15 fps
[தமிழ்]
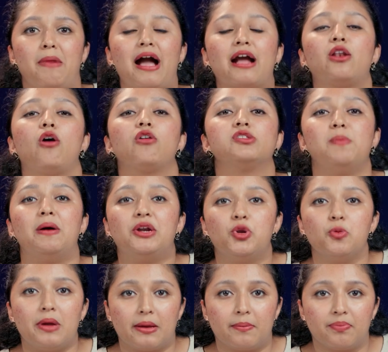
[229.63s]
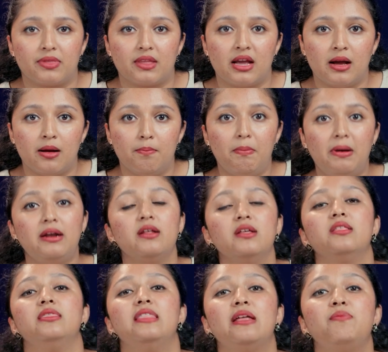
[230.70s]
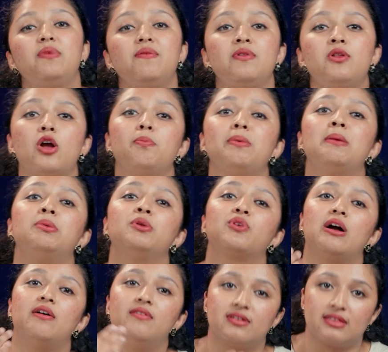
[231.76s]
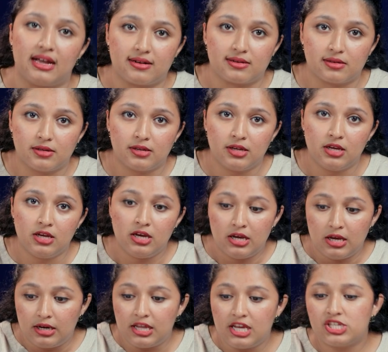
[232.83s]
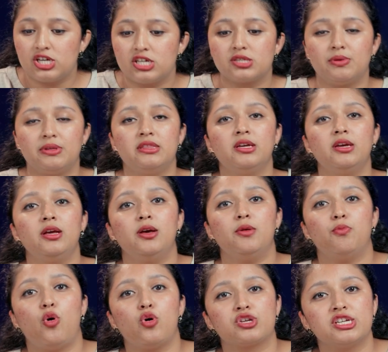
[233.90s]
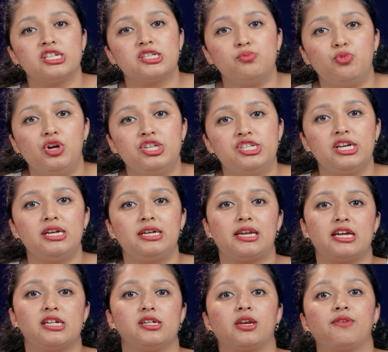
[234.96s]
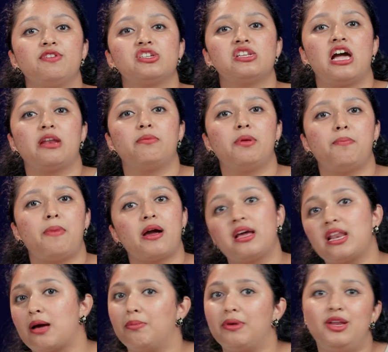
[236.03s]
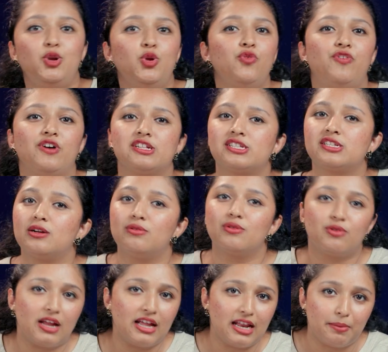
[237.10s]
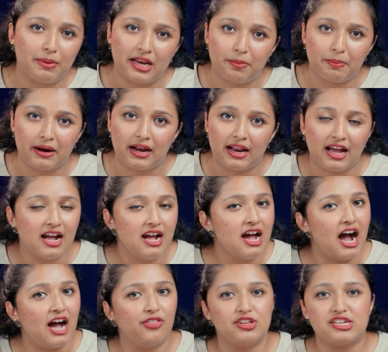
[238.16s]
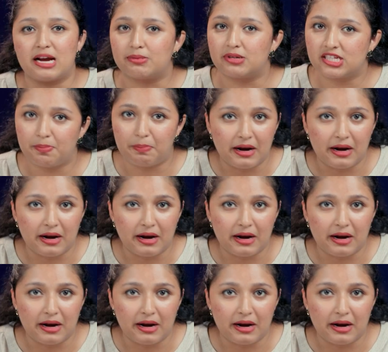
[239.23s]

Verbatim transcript: பேக்லாக்ஸ் மட்டுமே பட் தென் வி வில் நாட் பி ஏபிள் டு கவர் தட் டீச்சர்ஸ் வந்து போர்ஷன்ஸ் முடித்து டெ ரிவிஷன் ஆரம்பிப்பாங்க நம்ம இன்னும் ஃபஸ்ட் ரவுண்ட் கூட நம்ம என்ன பண்ணல அந்த சாப்டர்ஸை